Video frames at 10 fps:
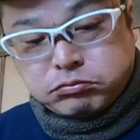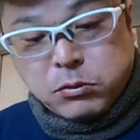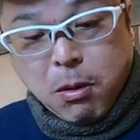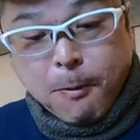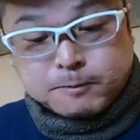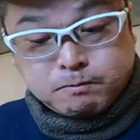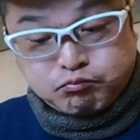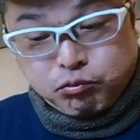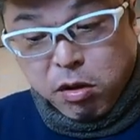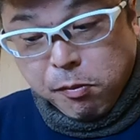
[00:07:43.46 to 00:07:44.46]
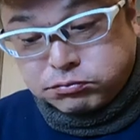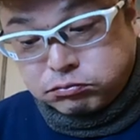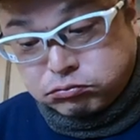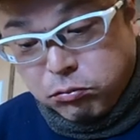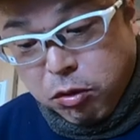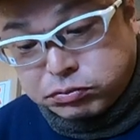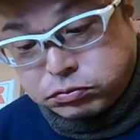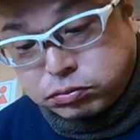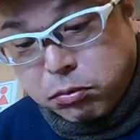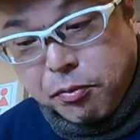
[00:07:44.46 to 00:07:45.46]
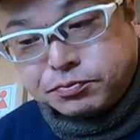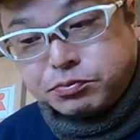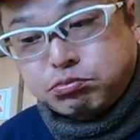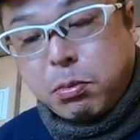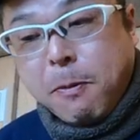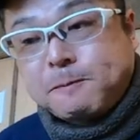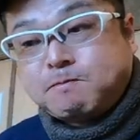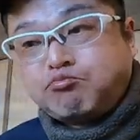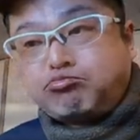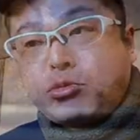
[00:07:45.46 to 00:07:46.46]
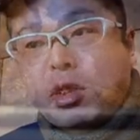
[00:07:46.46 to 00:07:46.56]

さあ今回銚子で出会った伊勢海老